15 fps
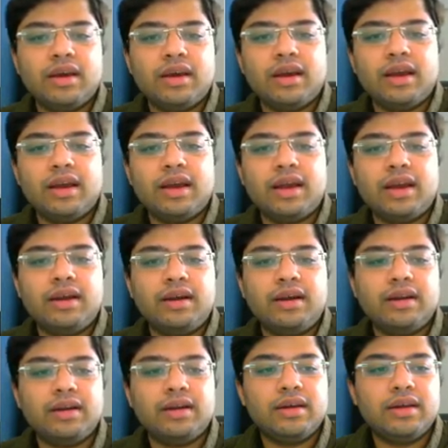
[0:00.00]
एंड
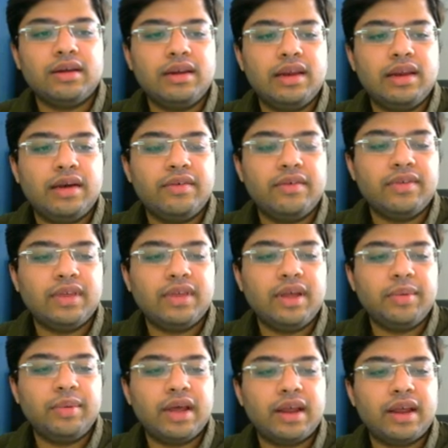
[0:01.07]
ग्लव्स इधर
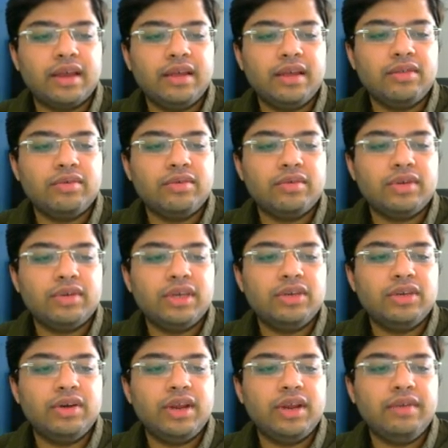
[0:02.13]
बना रखे हैं तो ये
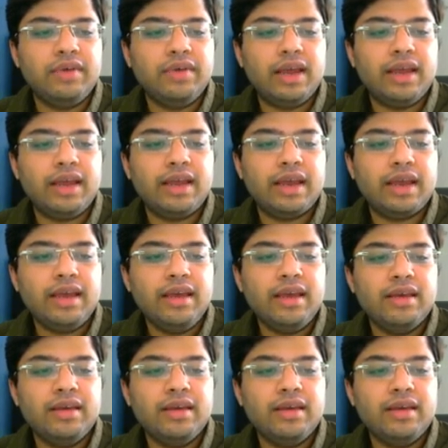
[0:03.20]
जो ग्रीन वाला एरिया है